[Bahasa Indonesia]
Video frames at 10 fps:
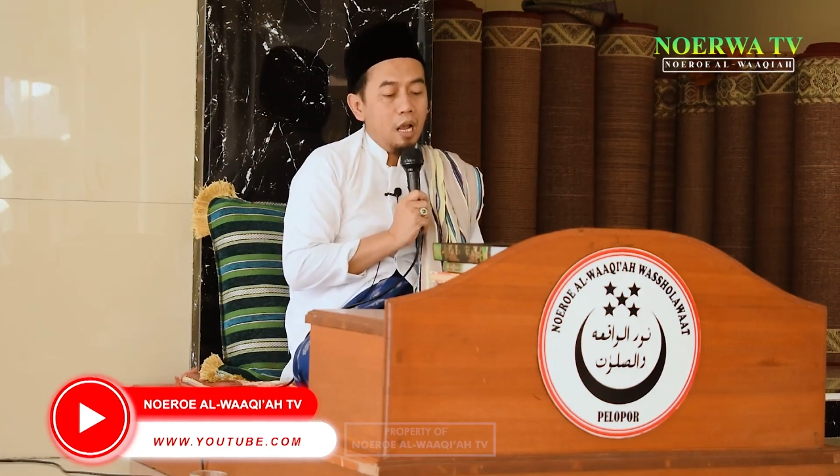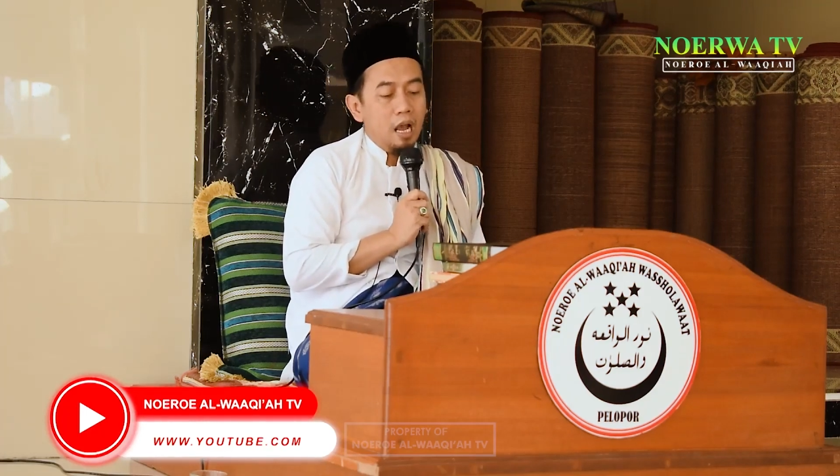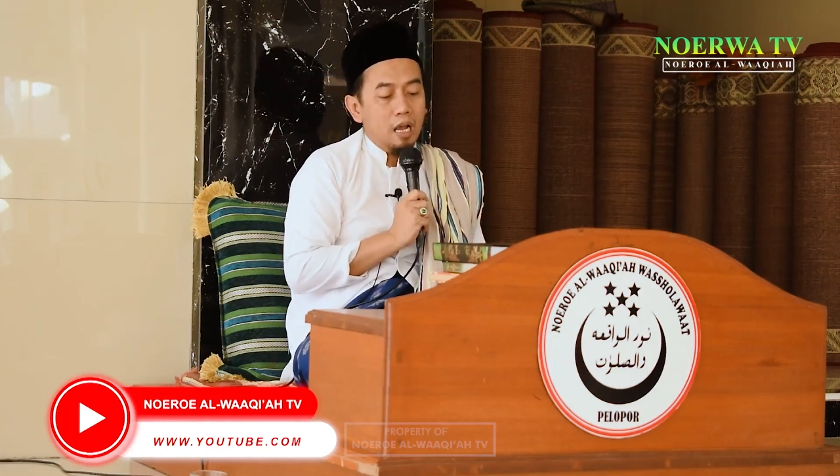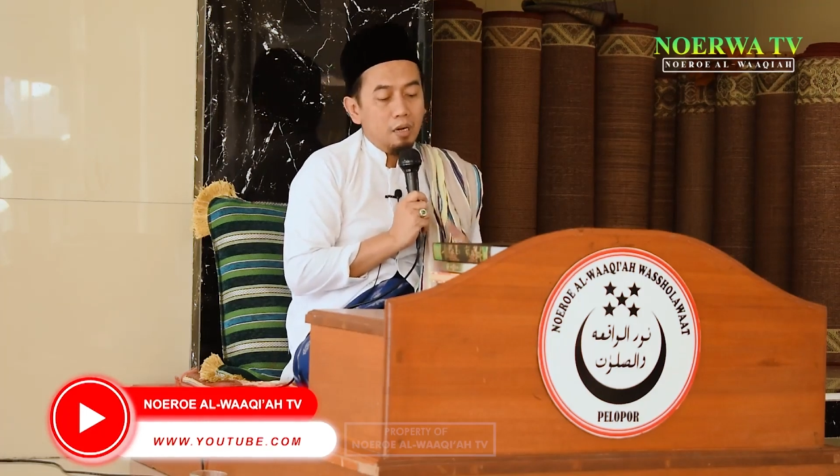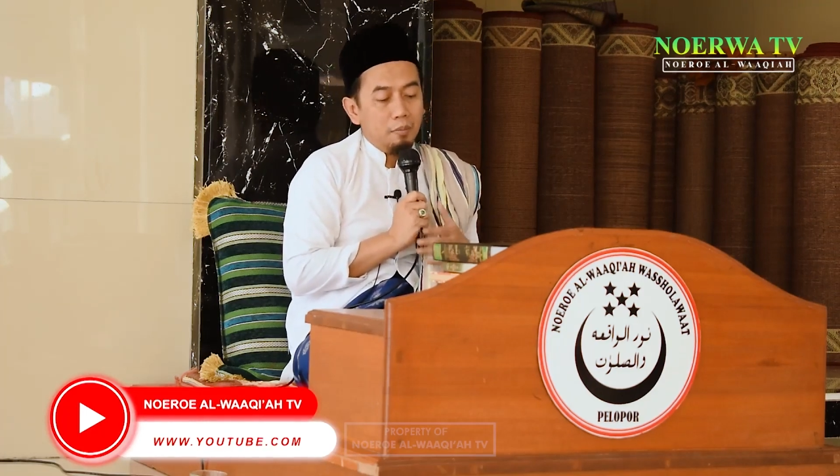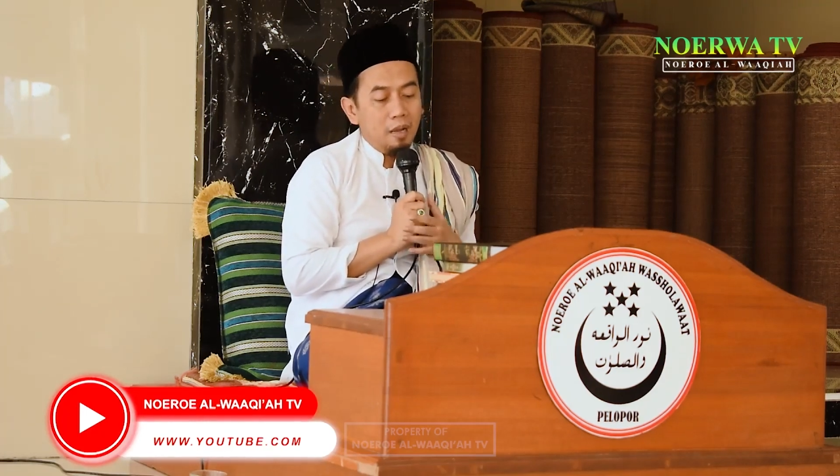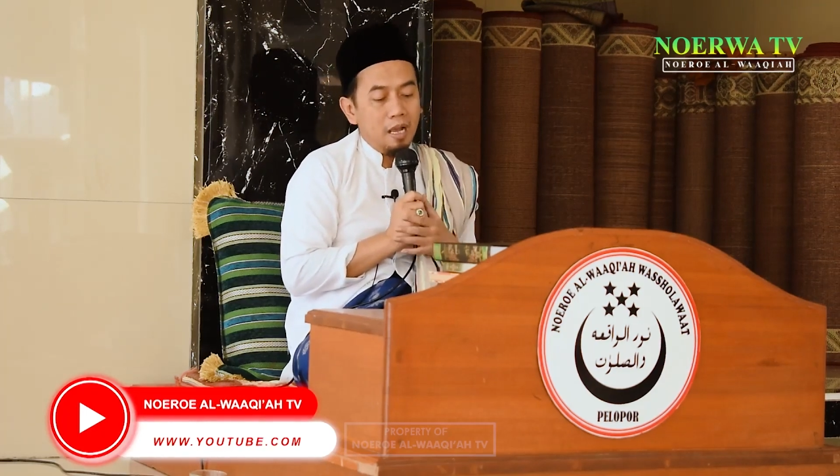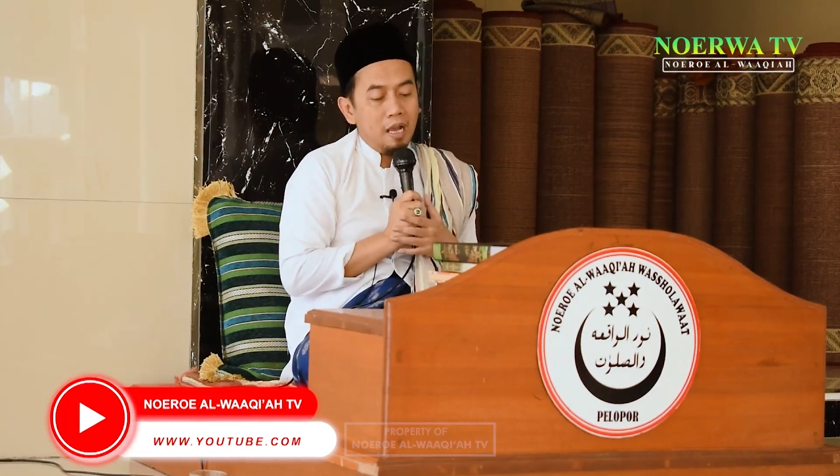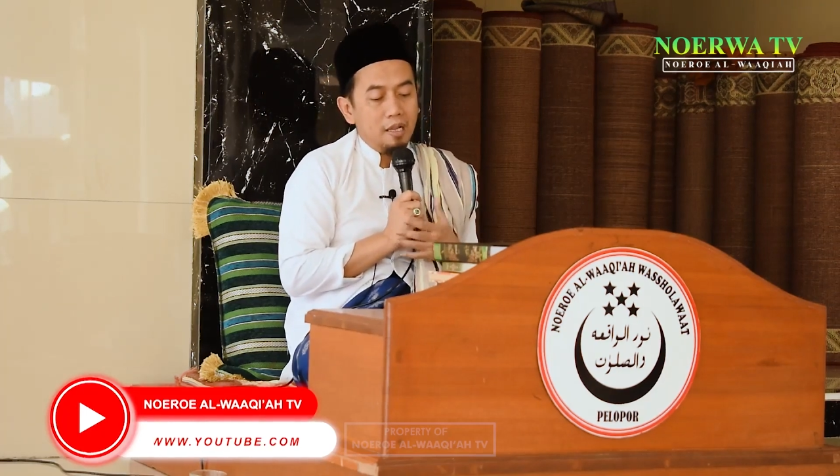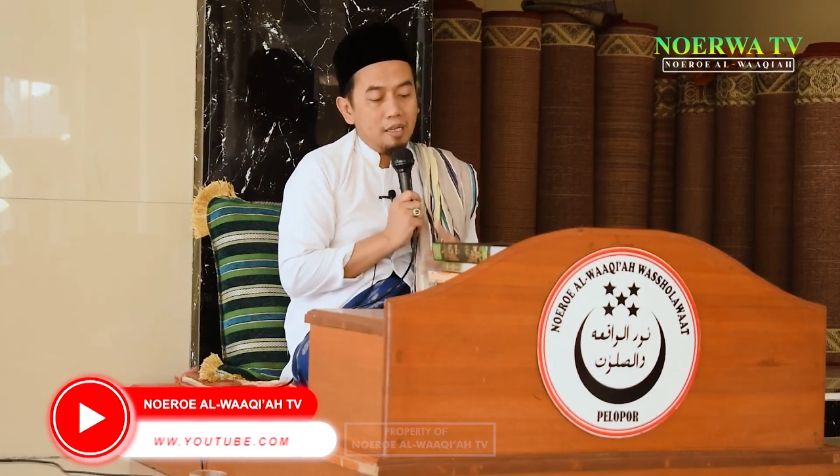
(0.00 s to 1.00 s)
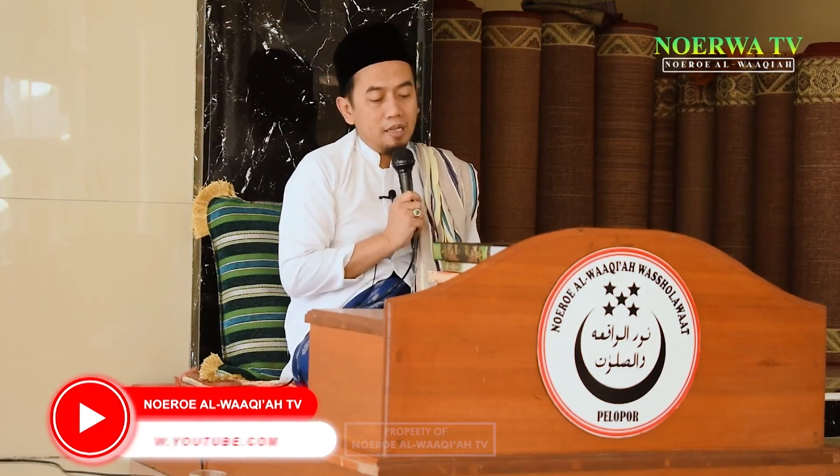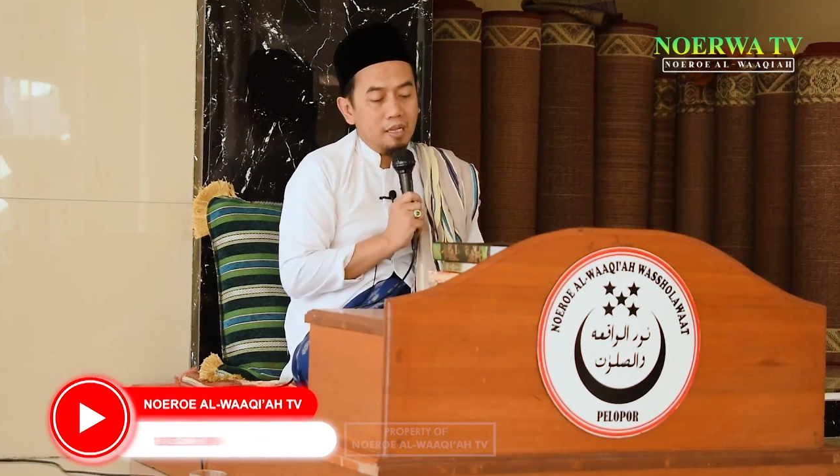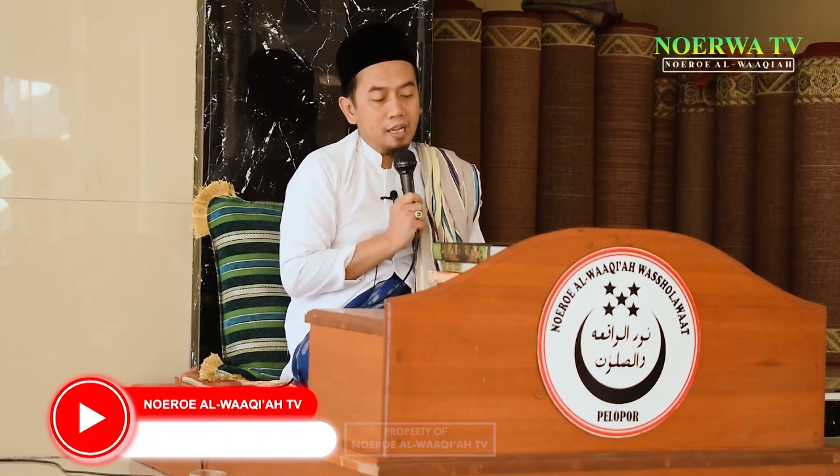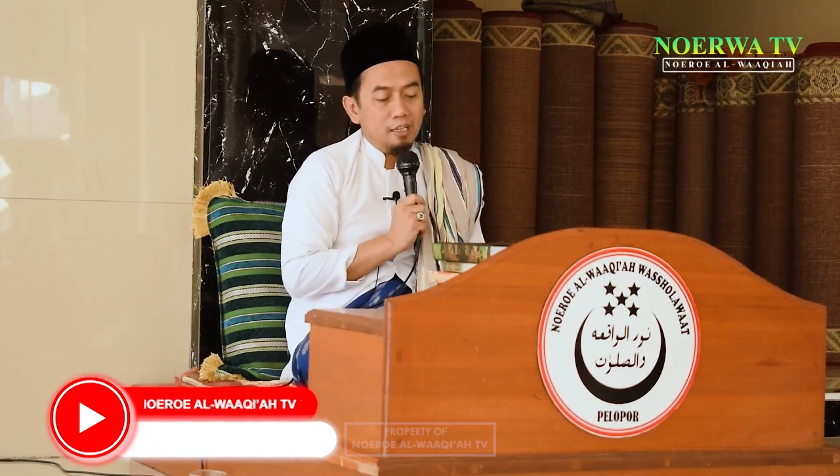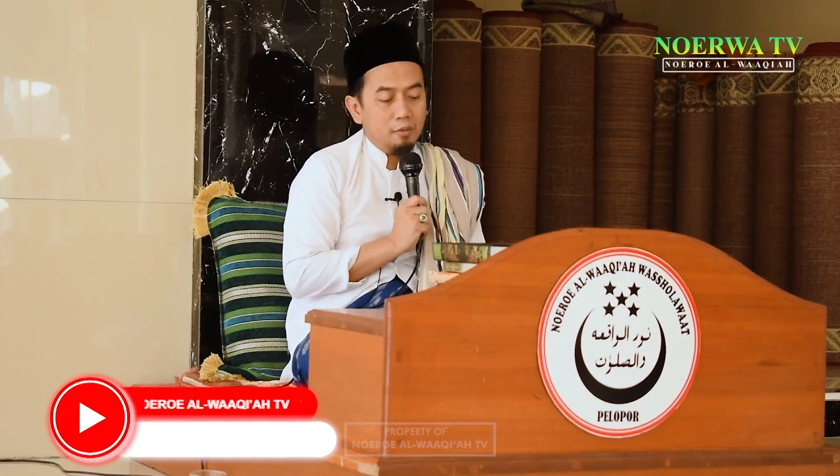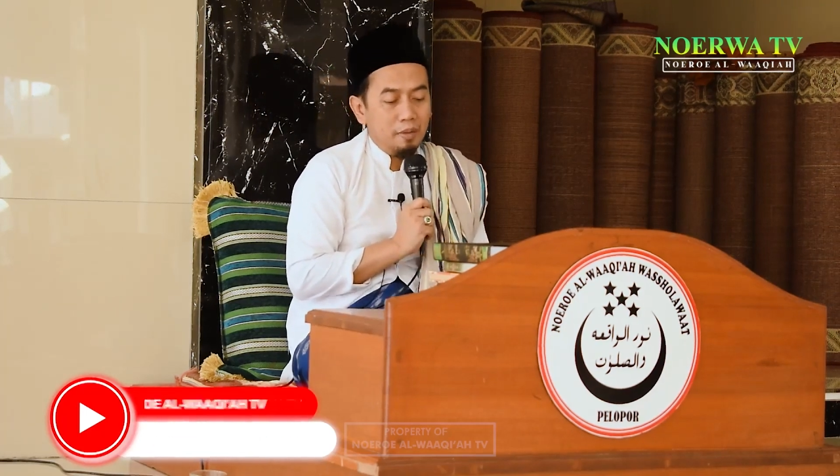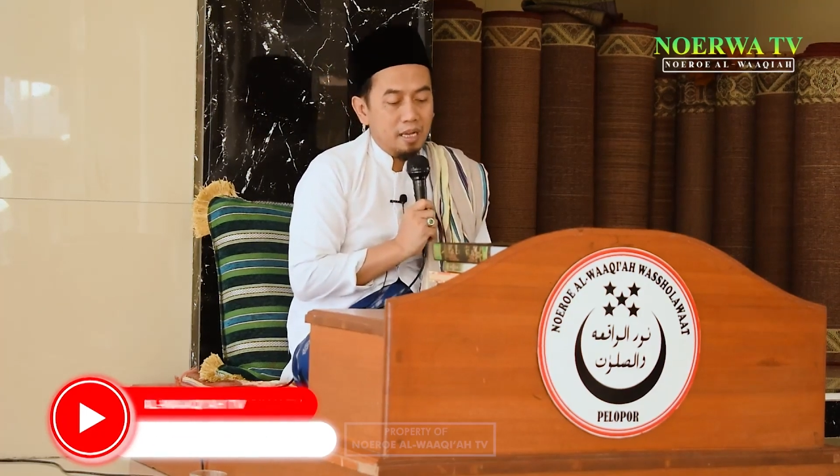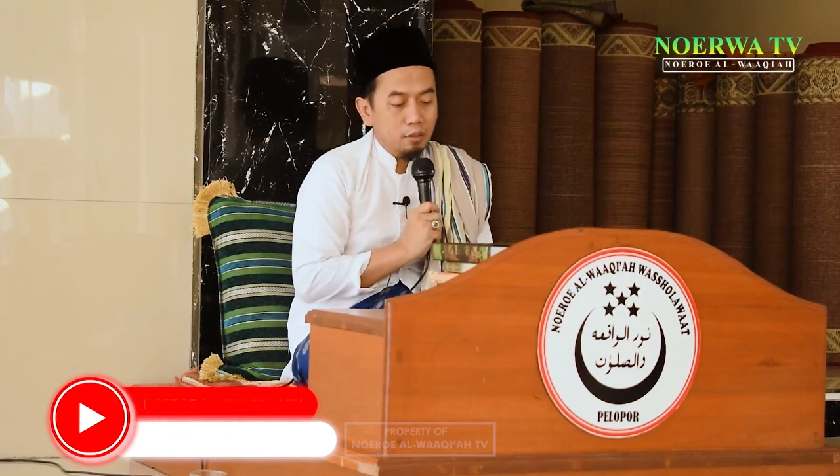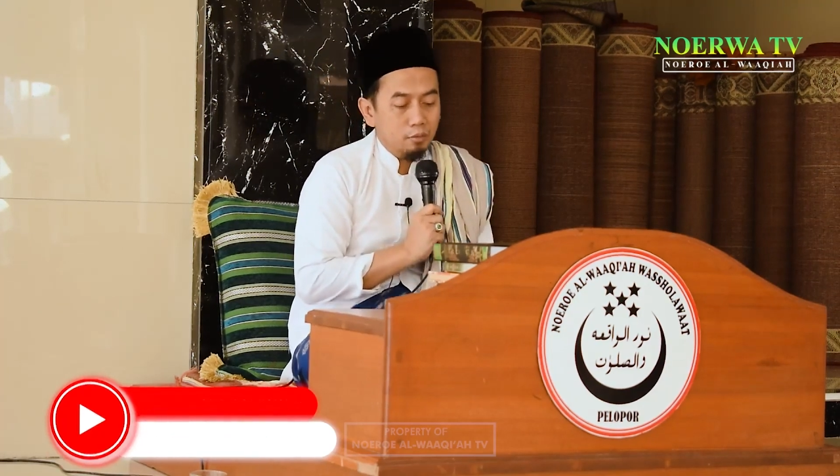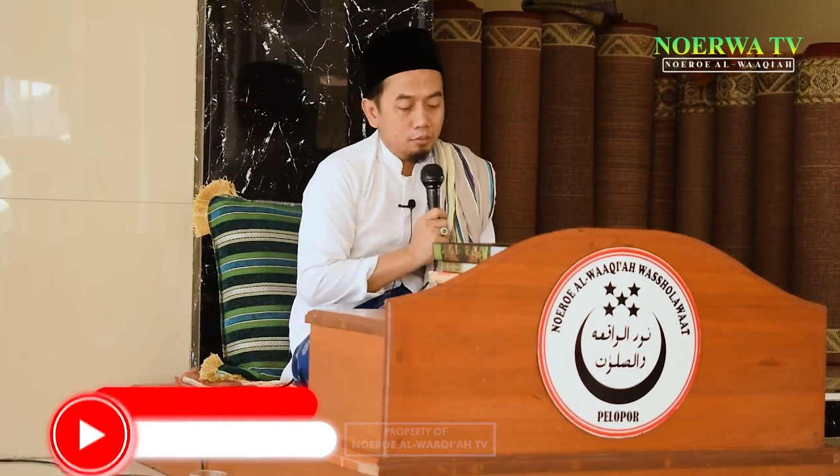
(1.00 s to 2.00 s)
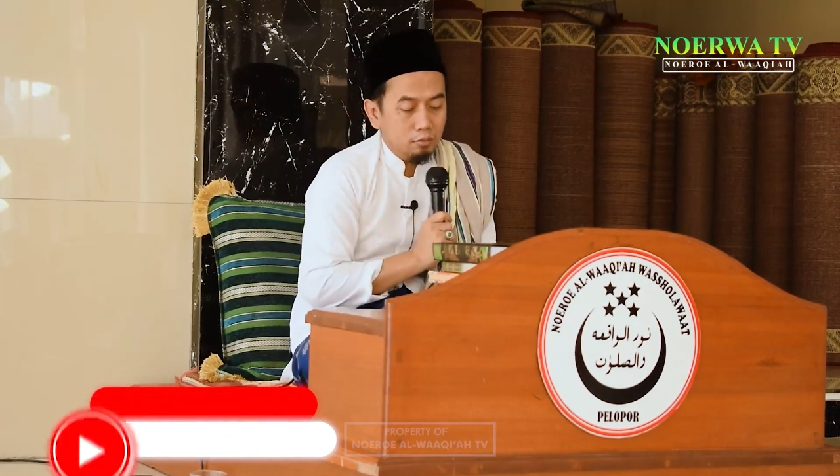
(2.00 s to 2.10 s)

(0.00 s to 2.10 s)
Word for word: Al ma'aing banyu